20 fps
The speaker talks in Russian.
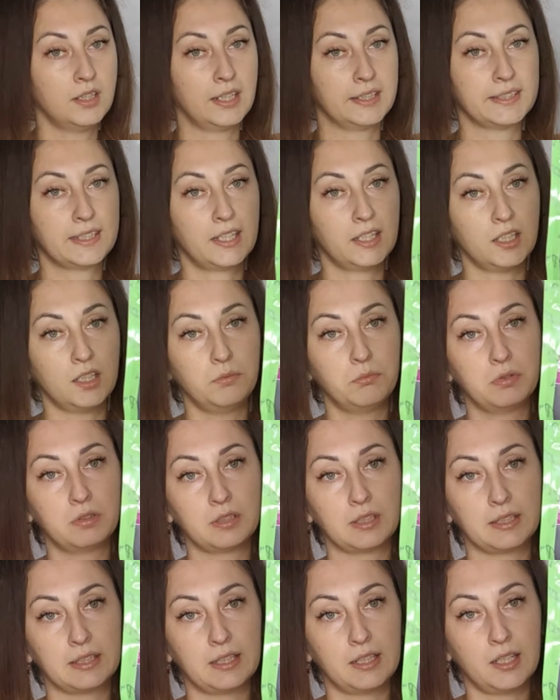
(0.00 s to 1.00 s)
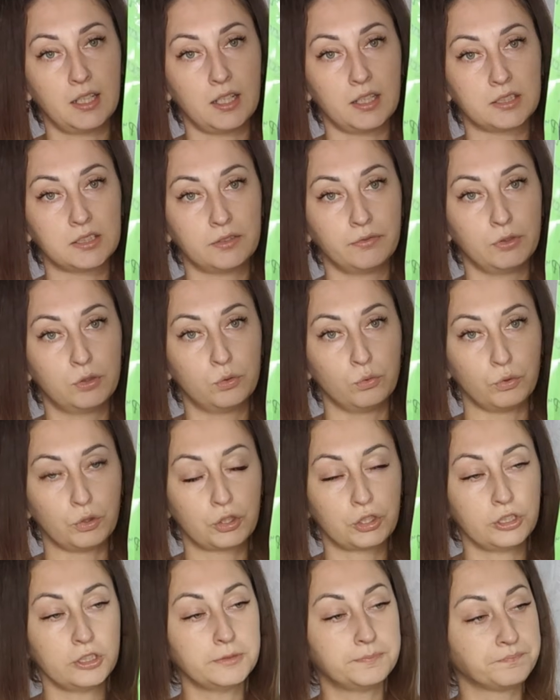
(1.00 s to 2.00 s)
Она именно для
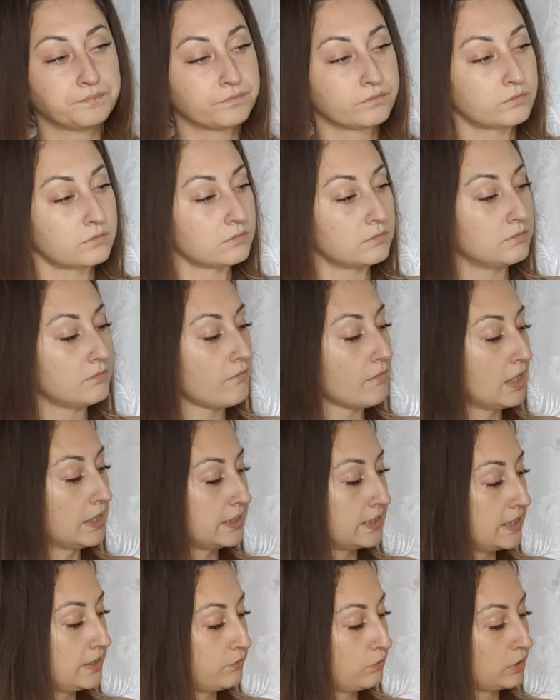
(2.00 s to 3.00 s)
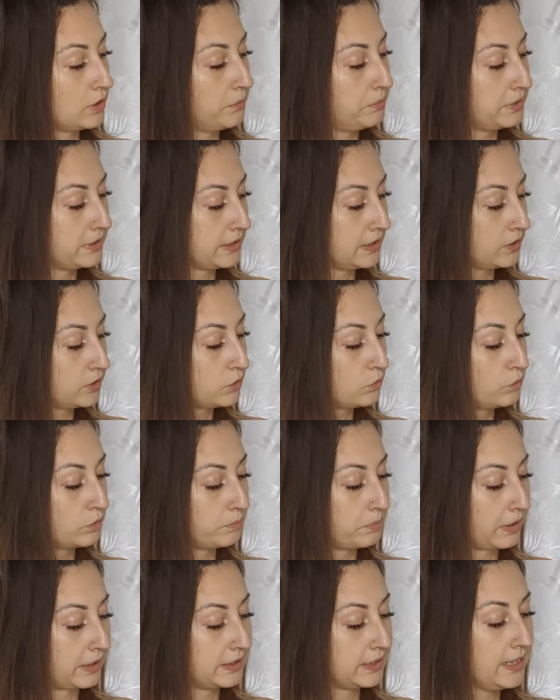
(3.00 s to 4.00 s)
цветущих. Здесь вот написано
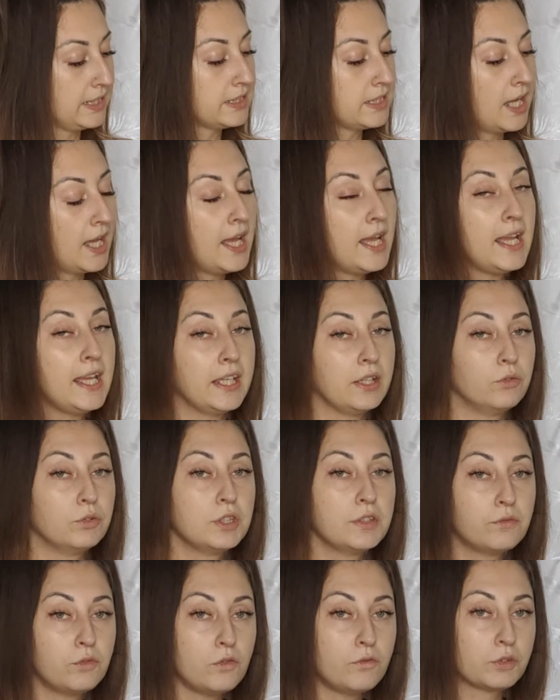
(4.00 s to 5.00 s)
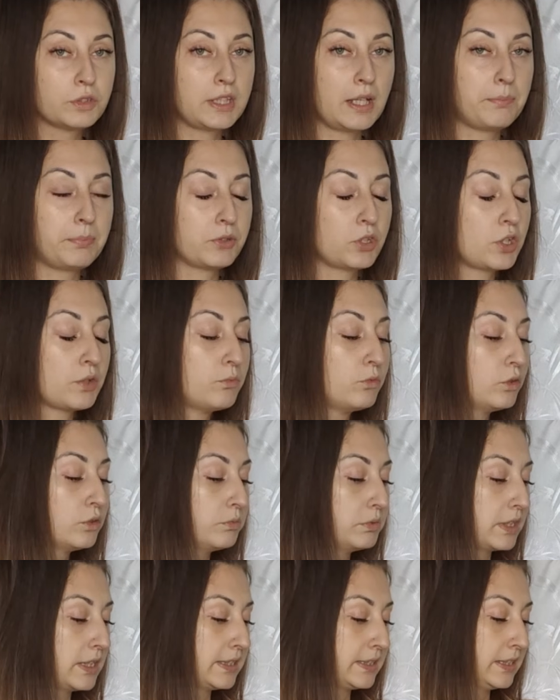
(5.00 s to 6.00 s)
Cion Protect. И у него, вот, да, почему
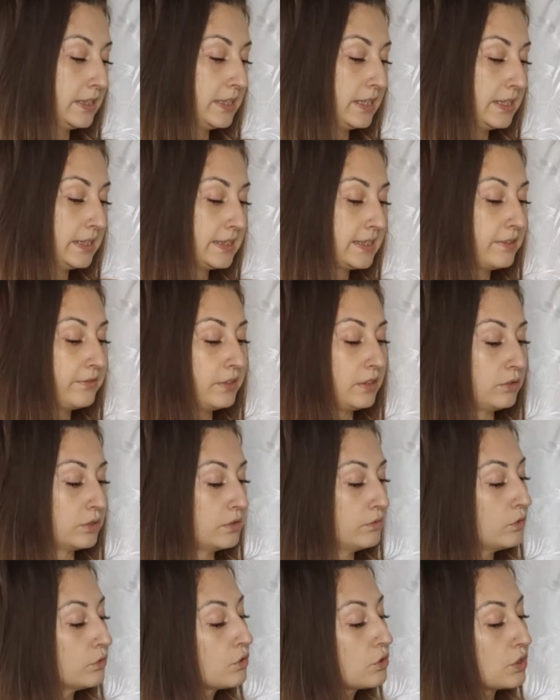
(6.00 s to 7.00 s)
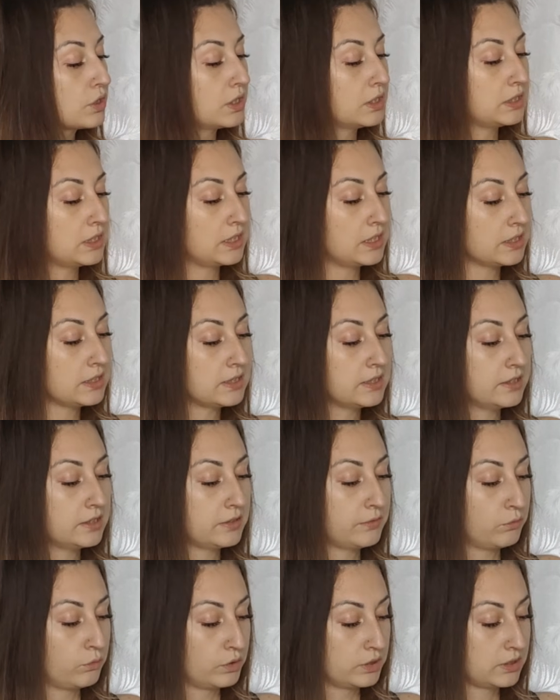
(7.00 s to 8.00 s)
он меня заинтересовал? У него очень интересные
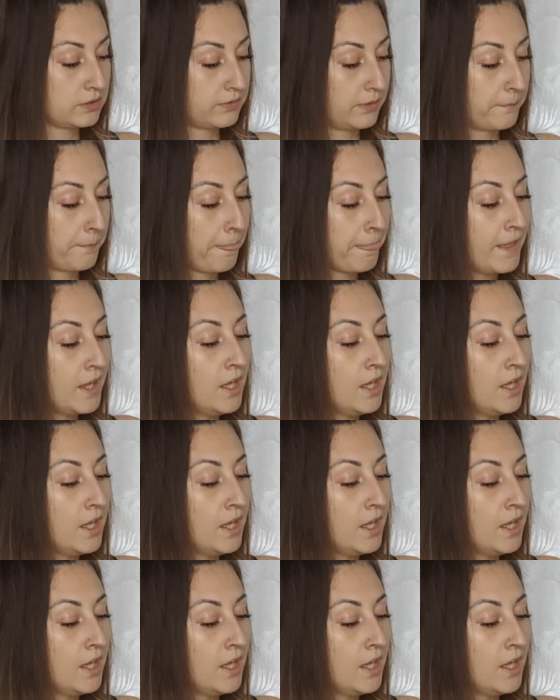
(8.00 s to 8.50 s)
свойства.